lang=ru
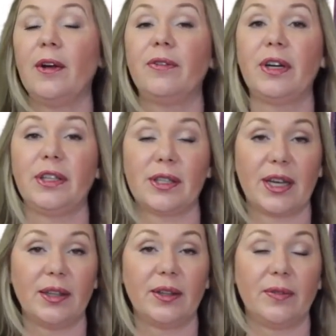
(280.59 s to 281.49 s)
выходе с
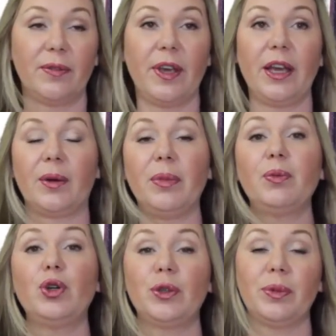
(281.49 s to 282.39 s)
конвейера
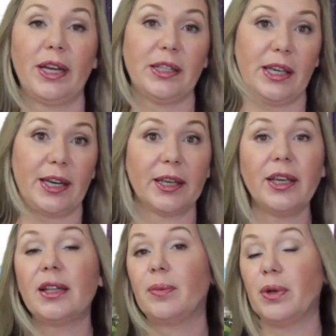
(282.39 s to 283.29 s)
мы можем дать ей
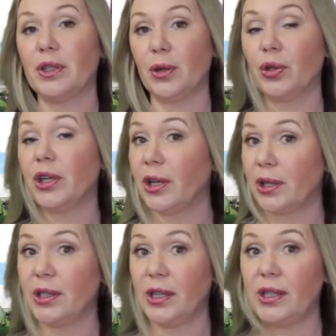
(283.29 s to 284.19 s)
какие-то определенные
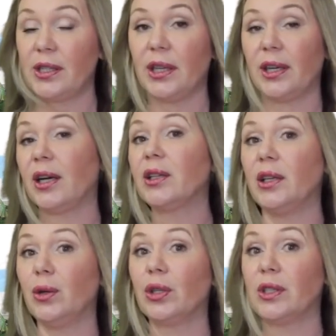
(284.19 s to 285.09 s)
характеристики,
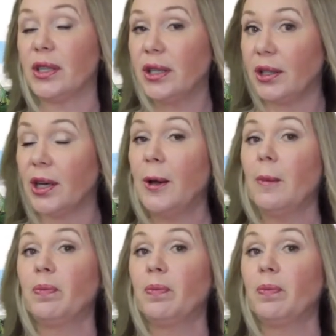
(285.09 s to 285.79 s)
как-то ее оценить.